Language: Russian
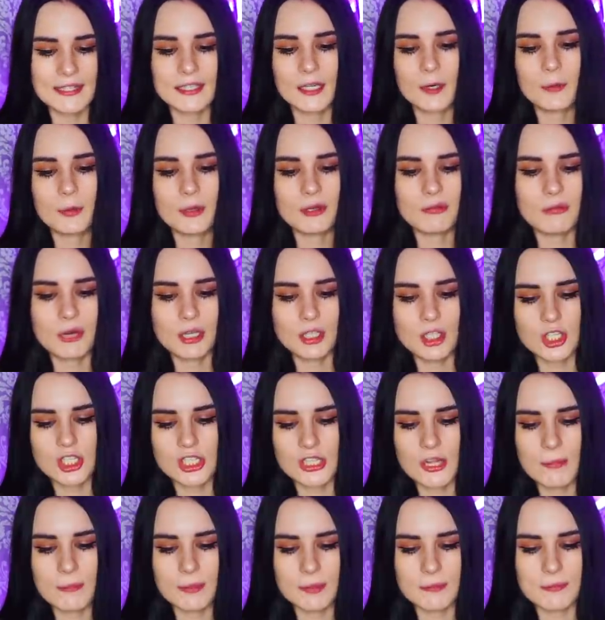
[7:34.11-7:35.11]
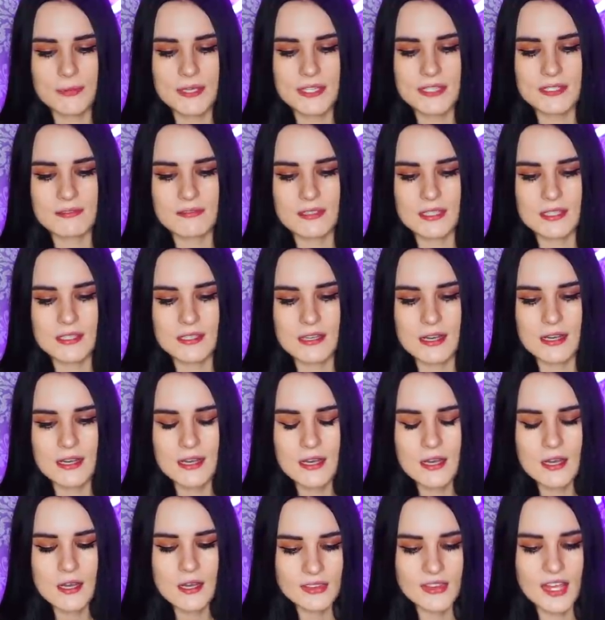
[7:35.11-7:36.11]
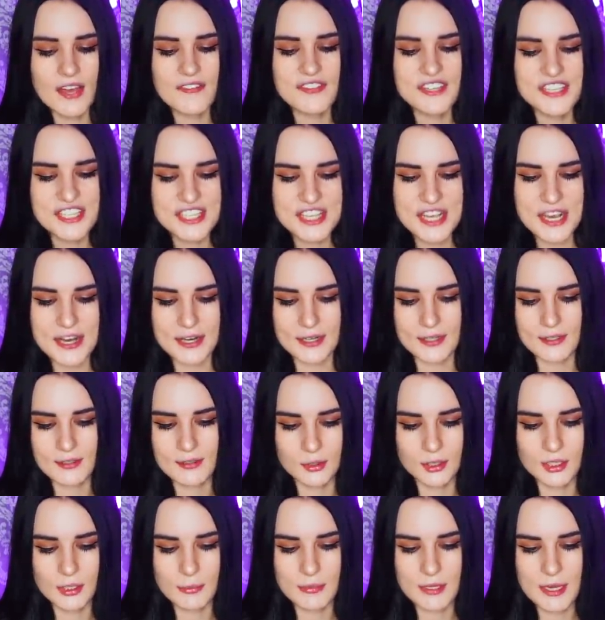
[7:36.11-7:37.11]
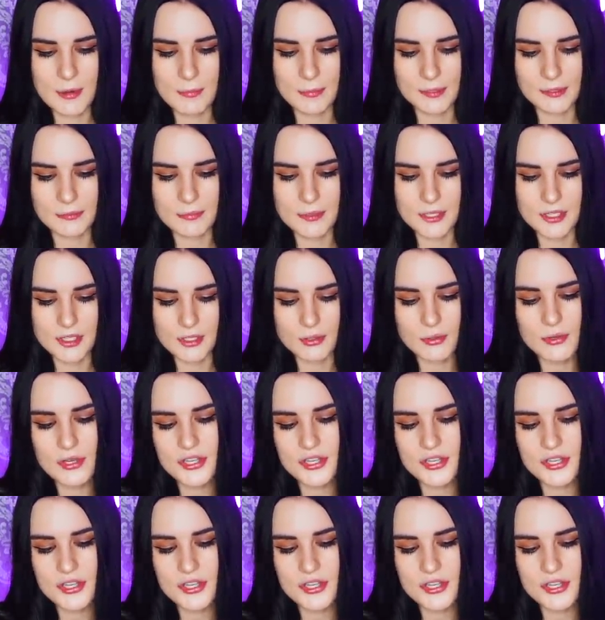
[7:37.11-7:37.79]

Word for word: я так понимаю, начала подписываться на всех, кто на меня подписан.